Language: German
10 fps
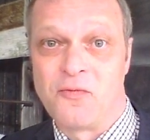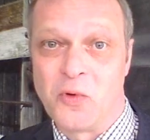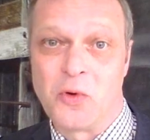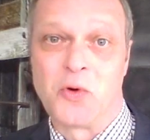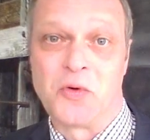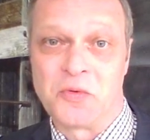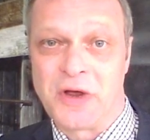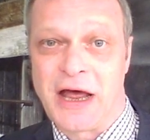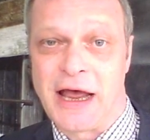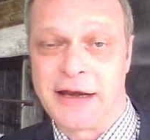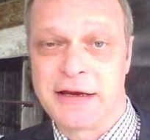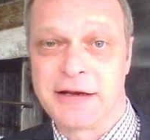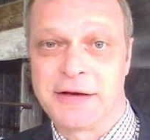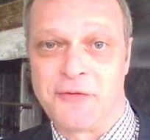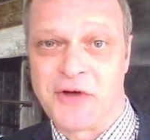wo
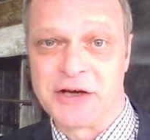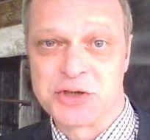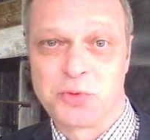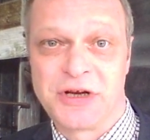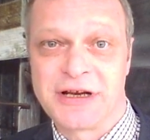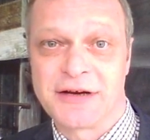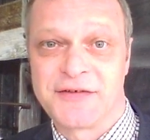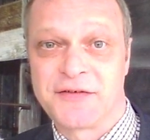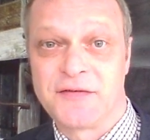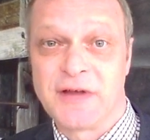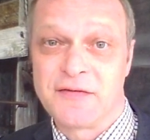einige auf einen Studiengang setzen,